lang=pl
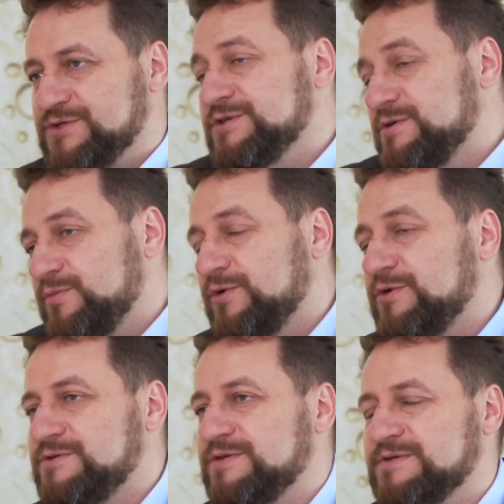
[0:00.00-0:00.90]
często po
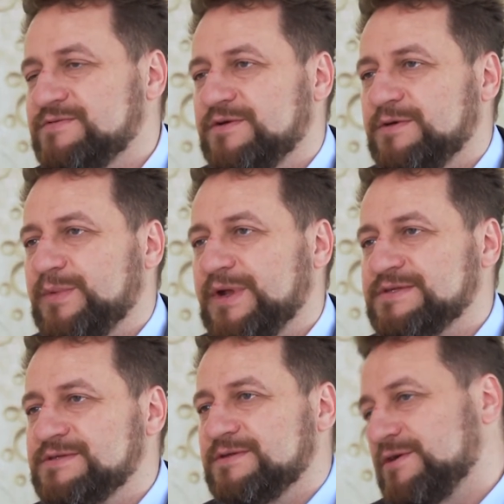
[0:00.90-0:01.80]
godzinach swojej
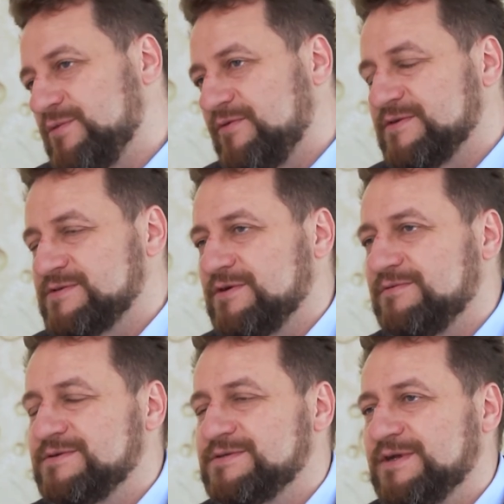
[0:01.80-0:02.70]
pracy, tych
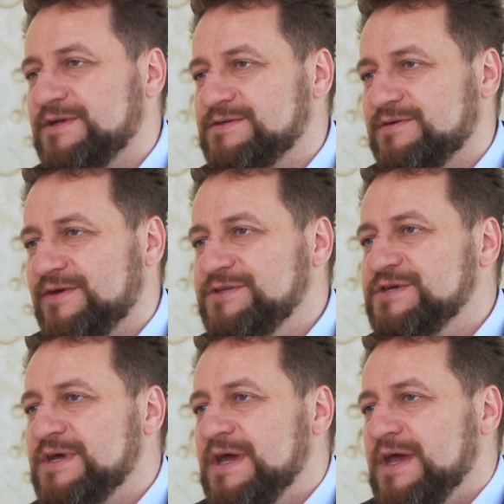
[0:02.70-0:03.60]
obowiązkowych, zrealizować.